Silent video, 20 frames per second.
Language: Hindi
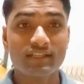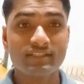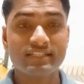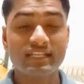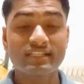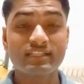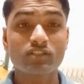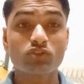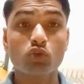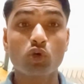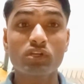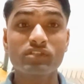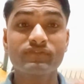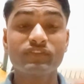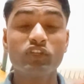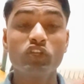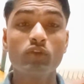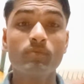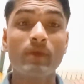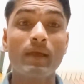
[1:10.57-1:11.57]
जैसे शॉर्ट्स
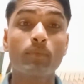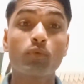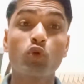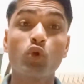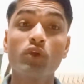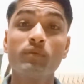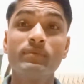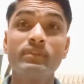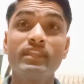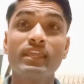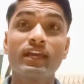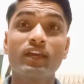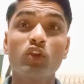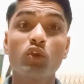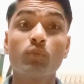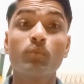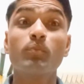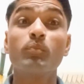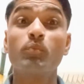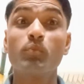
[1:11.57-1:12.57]
वीडियो में आप कोई भी देख
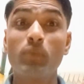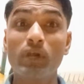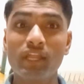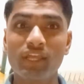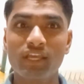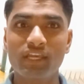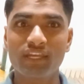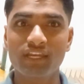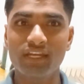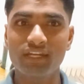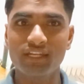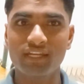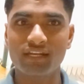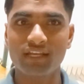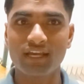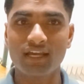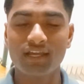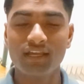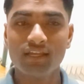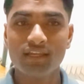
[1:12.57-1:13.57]
लो बड़े क्रिएटर
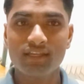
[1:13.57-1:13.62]
का